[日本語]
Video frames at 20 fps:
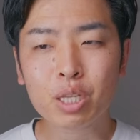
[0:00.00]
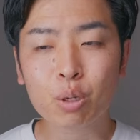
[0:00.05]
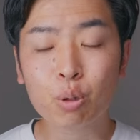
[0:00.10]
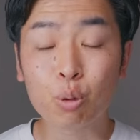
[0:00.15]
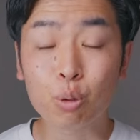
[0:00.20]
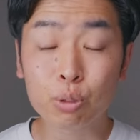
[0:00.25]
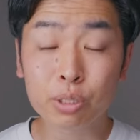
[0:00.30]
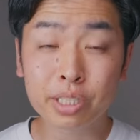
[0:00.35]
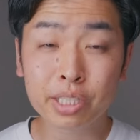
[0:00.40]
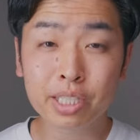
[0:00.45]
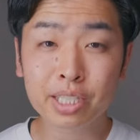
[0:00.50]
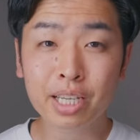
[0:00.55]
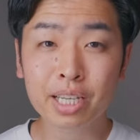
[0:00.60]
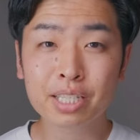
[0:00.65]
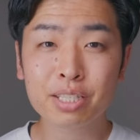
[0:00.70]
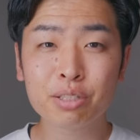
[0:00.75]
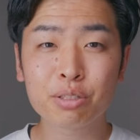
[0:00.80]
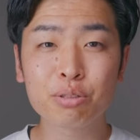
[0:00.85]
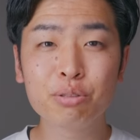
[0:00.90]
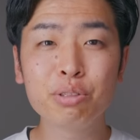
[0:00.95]
こっち
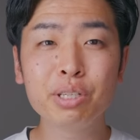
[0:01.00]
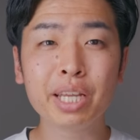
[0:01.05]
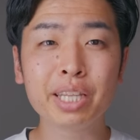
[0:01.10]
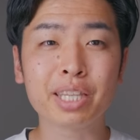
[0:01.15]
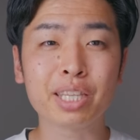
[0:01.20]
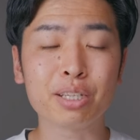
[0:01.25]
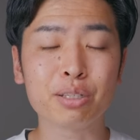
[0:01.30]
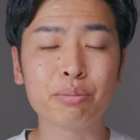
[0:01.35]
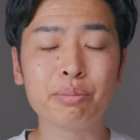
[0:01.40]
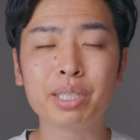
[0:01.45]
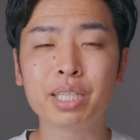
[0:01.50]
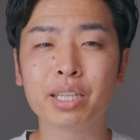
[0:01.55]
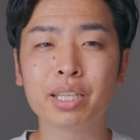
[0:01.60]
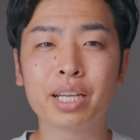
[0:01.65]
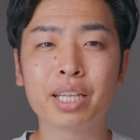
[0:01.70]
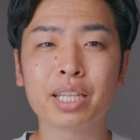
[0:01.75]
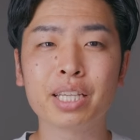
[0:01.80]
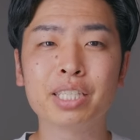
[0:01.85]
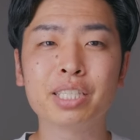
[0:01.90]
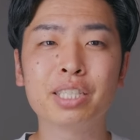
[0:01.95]
が優れてるみたい
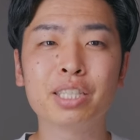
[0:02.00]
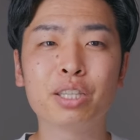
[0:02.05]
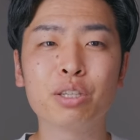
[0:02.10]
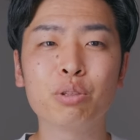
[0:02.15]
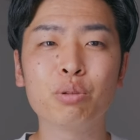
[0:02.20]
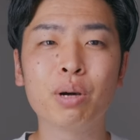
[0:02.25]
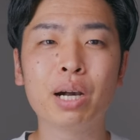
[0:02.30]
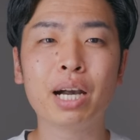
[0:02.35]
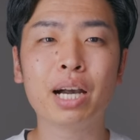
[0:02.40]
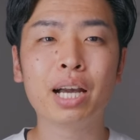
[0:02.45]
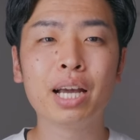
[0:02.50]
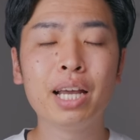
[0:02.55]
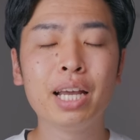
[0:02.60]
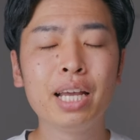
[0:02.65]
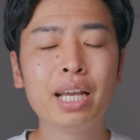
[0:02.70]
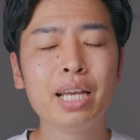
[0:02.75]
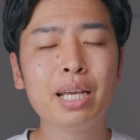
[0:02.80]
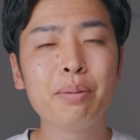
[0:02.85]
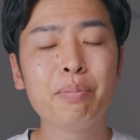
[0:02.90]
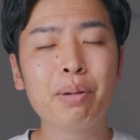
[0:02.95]
な話っていうのは、
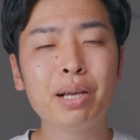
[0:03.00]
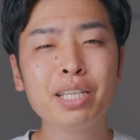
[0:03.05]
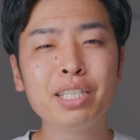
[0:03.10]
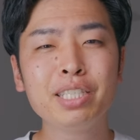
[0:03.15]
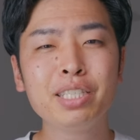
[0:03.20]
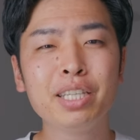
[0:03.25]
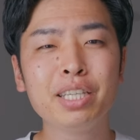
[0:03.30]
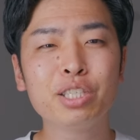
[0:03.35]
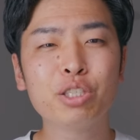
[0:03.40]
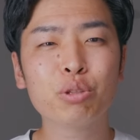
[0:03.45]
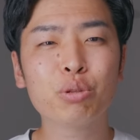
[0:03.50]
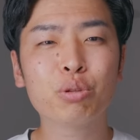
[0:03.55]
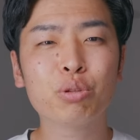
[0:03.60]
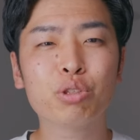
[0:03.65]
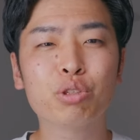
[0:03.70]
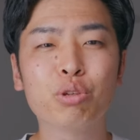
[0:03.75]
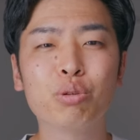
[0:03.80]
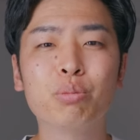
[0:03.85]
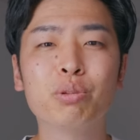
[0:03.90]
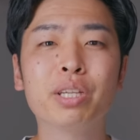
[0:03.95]
マジでちょっ
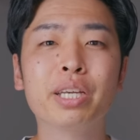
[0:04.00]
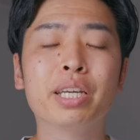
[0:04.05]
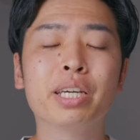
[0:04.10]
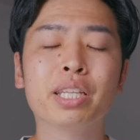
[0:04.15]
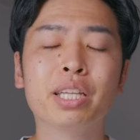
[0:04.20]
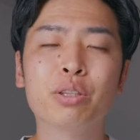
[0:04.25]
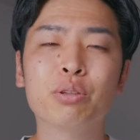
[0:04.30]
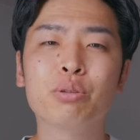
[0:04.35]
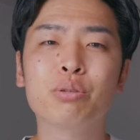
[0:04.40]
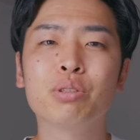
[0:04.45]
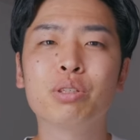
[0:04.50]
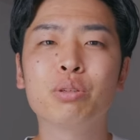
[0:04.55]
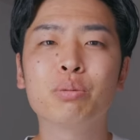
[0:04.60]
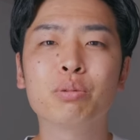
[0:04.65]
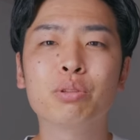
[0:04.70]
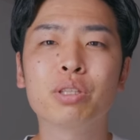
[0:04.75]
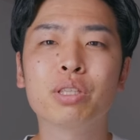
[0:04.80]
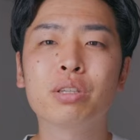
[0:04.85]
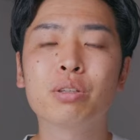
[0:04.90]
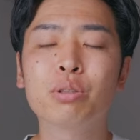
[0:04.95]
としょうもないかなというふうに
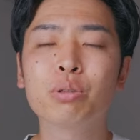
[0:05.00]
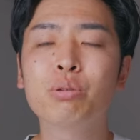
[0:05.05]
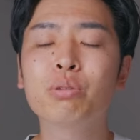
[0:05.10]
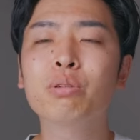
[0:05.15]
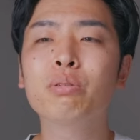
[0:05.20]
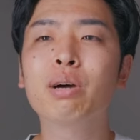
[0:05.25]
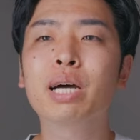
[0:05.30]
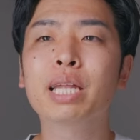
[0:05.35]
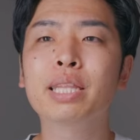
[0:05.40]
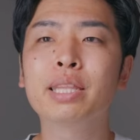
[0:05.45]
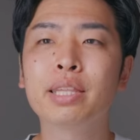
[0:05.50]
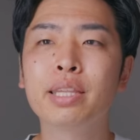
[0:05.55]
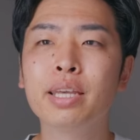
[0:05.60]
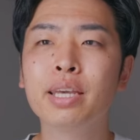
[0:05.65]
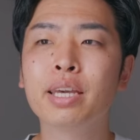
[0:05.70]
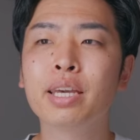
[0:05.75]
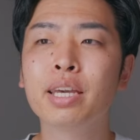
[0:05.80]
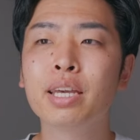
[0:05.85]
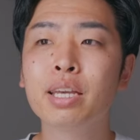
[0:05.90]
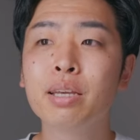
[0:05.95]
思ってるところはあっ
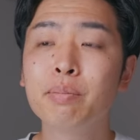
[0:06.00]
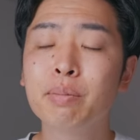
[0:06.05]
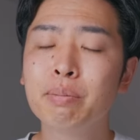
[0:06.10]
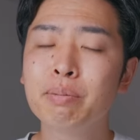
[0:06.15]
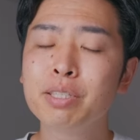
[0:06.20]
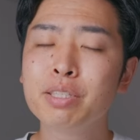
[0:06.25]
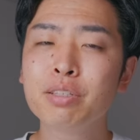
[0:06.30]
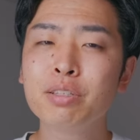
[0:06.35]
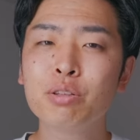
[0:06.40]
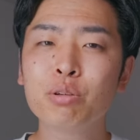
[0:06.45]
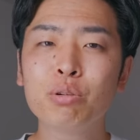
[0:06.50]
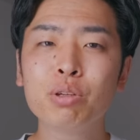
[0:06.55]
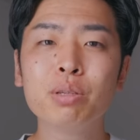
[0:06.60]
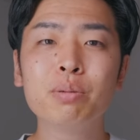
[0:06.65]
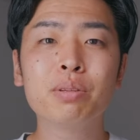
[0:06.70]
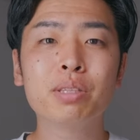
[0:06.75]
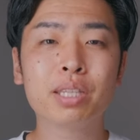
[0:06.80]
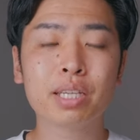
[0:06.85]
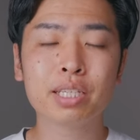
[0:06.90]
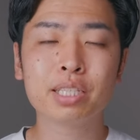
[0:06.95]
て、まあ、別にそこ
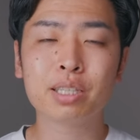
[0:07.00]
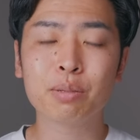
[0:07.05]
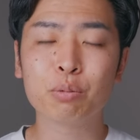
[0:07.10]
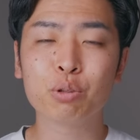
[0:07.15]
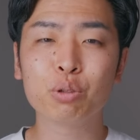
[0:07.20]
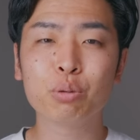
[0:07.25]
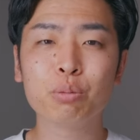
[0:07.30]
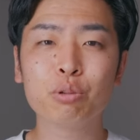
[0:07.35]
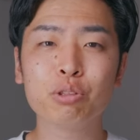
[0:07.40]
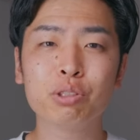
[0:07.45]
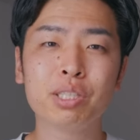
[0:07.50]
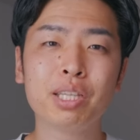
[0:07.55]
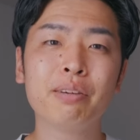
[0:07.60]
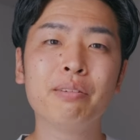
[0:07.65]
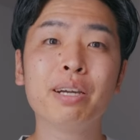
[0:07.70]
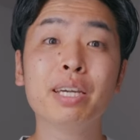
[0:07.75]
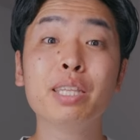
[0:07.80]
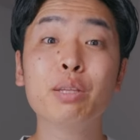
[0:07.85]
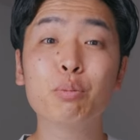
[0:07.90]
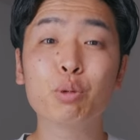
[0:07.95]
に対して物申したい
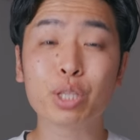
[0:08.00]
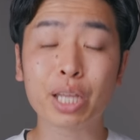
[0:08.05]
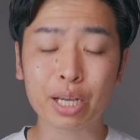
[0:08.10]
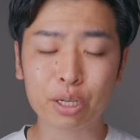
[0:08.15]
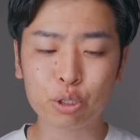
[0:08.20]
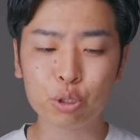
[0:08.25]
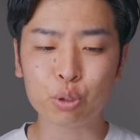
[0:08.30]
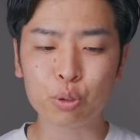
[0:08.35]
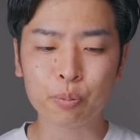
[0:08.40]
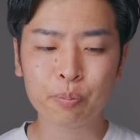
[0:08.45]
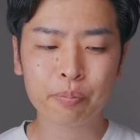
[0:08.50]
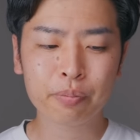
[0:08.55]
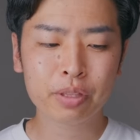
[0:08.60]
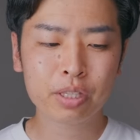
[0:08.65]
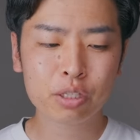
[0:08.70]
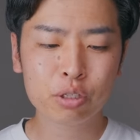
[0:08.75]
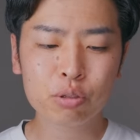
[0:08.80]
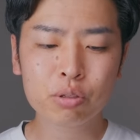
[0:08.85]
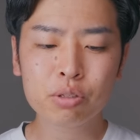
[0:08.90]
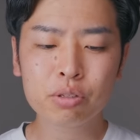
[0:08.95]
わけでもなく、
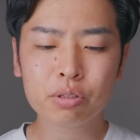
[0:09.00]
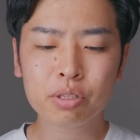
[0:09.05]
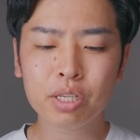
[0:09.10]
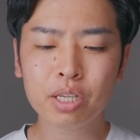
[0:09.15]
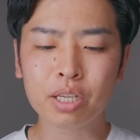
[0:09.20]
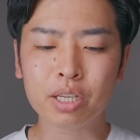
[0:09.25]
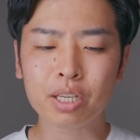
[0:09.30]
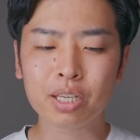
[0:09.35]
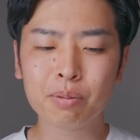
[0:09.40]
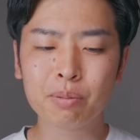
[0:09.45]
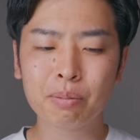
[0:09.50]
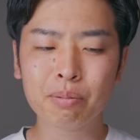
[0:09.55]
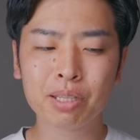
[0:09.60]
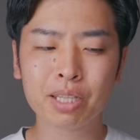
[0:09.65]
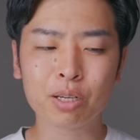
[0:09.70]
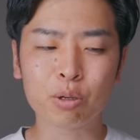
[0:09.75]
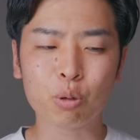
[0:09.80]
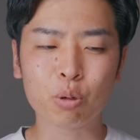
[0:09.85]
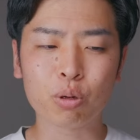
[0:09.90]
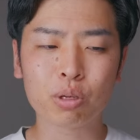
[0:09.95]
純粋に今ま
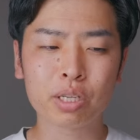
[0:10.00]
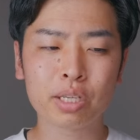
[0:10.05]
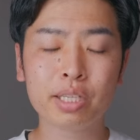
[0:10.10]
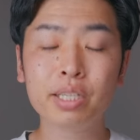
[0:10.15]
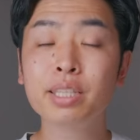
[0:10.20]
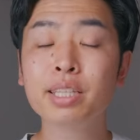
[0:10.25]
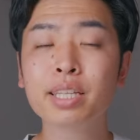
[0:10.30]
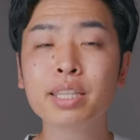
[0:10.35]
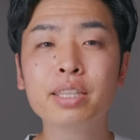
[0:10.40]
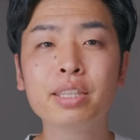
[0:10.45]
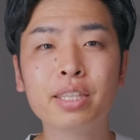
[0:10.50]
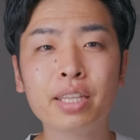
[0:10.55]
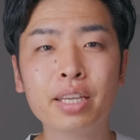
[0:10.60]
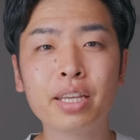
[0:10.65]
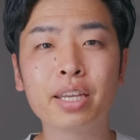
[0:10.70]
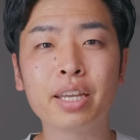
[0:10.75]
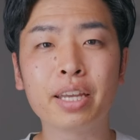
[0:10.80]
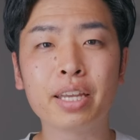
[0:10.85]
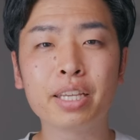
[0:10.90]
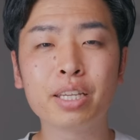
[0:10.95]
でこう気になっ
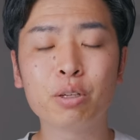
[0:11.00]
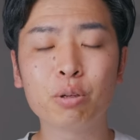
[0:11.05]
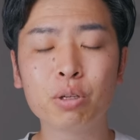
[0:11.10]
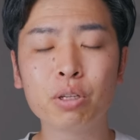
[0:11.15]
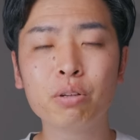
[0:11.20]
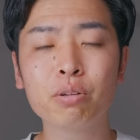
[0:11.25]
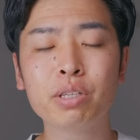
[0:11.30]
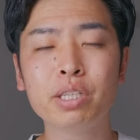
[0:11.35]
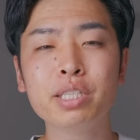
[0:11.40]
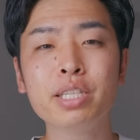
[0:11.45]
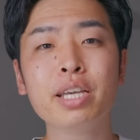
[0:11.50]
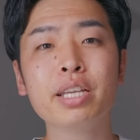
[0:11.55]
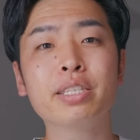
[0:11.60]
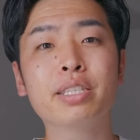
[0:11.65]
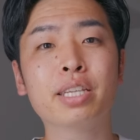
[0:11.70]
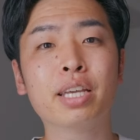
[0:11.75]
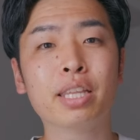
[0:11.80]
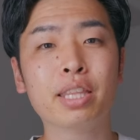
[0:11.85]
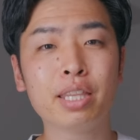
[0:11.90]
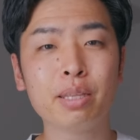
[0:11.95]
ていろいろ機材
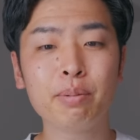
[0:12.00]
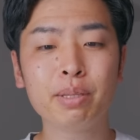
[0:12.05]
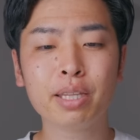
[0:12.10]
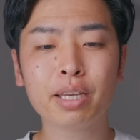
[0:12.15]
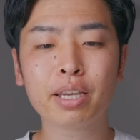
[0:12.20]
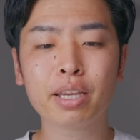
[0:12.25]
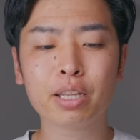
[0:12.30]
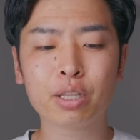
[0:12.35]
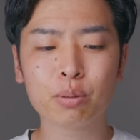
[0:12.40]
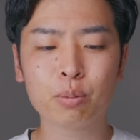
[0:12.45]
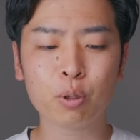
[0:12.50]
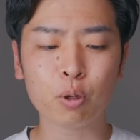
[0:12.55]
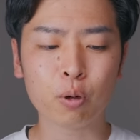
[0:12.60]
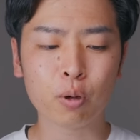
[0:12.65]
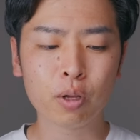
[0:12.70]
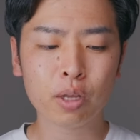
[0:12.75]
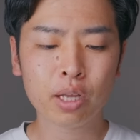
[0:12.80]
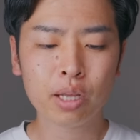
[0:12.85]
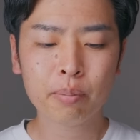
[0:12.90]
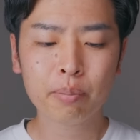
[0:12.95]
使ってみたけれど
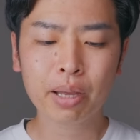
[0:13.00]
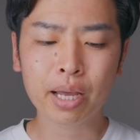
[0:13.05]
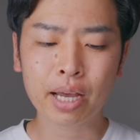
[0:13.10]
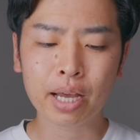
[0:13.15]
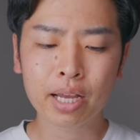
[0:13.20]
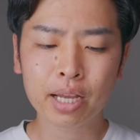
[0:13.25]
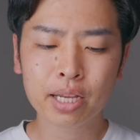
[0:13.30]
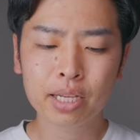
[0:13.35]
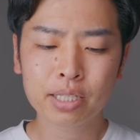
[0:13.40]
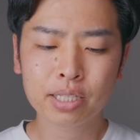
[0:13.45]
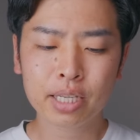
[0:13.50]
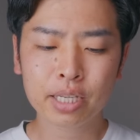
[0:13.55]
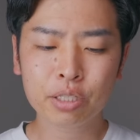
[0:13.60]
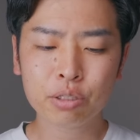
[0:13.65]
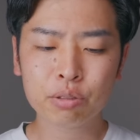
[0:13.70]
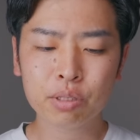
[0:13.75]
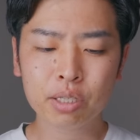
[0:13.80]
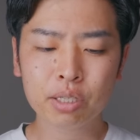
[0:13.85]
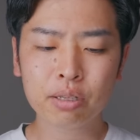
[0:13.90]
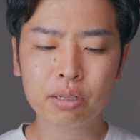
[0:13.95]
も、まあ、最
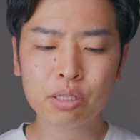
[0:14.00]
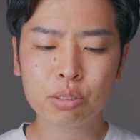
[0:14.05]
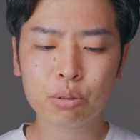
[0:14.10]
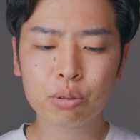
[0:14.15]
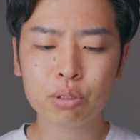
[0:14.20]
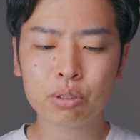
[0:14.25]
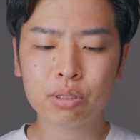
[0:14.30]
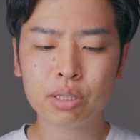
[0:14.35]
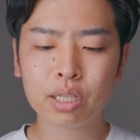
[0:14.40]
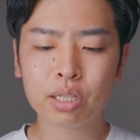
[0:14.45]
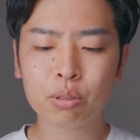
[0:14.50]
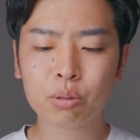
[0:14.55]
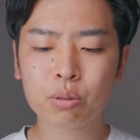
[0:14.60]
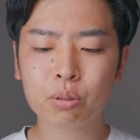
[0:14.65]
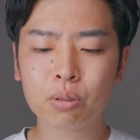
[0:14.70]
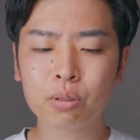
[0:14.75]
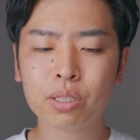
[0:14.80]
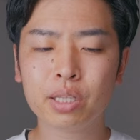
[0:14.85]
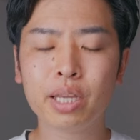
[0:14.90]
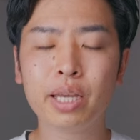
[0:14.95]
終的にはそういったと
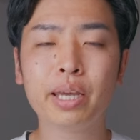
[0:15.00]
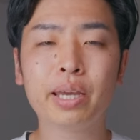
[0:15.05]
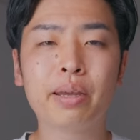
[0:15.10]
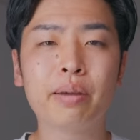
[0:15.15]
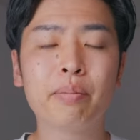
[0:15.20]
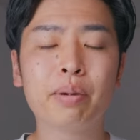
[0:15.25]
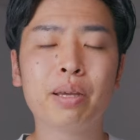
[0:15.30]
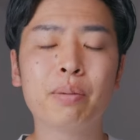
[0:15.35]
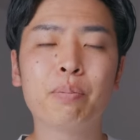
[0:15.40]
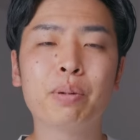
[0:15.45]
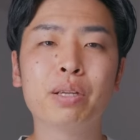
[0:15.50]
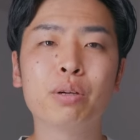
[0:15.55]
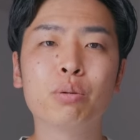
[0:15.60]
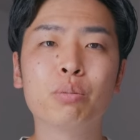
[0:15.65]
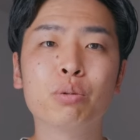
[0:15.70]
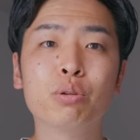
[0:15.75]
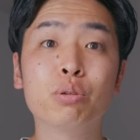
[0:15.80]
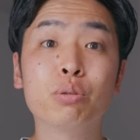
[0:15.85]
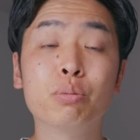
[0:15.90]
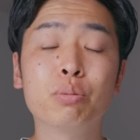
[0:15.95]
ころで、まあ、やっぱり
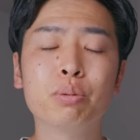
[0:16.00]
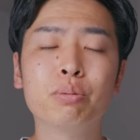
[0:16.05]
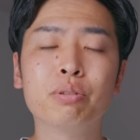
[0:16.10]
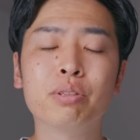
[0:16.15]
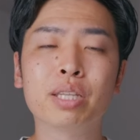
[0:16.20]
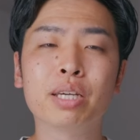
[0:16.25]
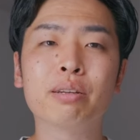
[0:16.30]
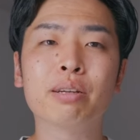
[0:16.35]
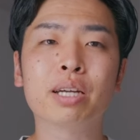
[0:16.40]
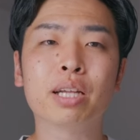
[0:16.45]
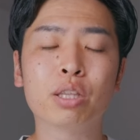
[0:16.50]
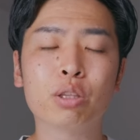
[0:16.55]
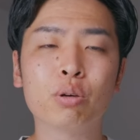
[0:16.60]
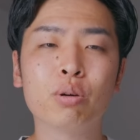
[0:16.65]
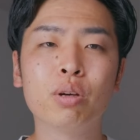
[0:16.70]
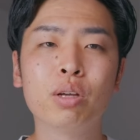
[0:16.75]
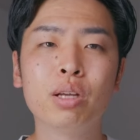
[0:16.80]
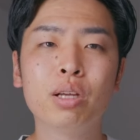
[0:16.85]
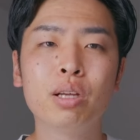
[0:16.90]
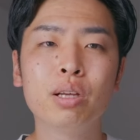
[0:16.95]
思う部分になるかなと。